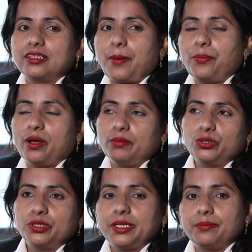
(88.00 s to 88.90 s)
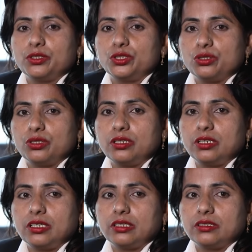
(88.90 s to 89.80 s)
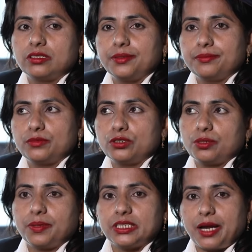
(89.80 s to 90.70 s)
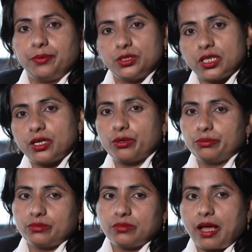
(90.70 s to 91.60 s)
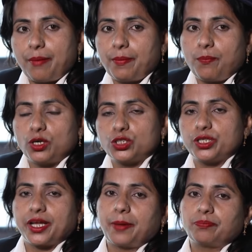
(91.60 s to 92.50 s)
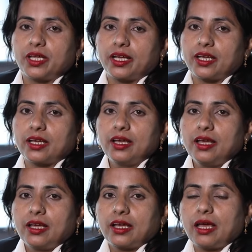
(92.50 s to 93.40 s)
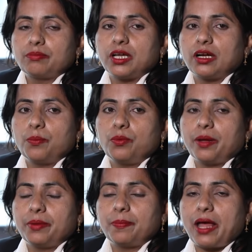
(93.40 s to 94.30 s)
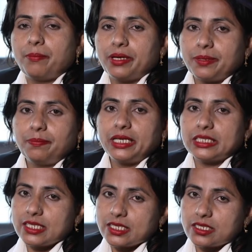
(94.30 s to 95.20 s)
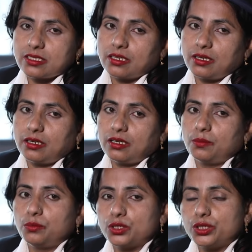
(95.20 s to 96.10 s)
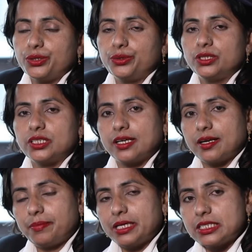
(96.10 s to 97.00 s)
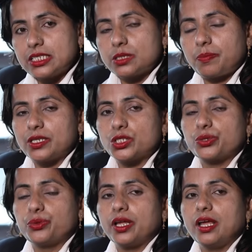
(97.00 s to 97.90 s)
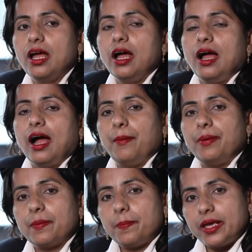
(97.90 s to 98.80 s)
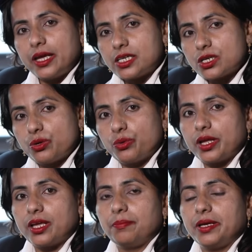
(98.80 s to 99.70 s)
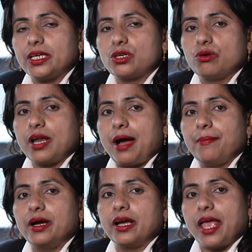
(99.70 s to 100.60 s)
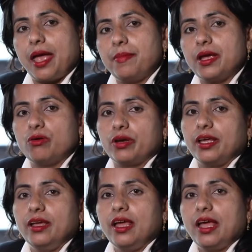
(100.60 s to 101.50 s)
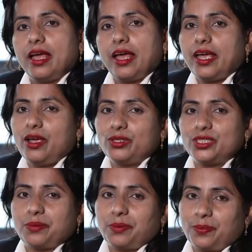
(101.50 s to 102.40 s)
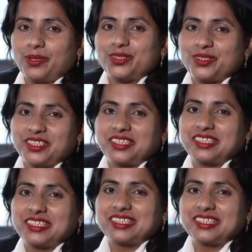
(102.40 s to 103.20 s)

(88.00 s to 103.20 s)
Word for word: তারপরে আমি দুই তিন বছর তিন বছর বা চার বছর এরকম আমার পড়াশোনা গ্যাপ থাকে গ্যাপ থাকার পর আমি প্রাইভেটে বিএসএস ভর্তি হই সেখানে বিএসএস পাস করি আবার বিএড করি বিএড করে আবার এমএ করি এই হচ্ছে আমার পড়াশোনা শেষ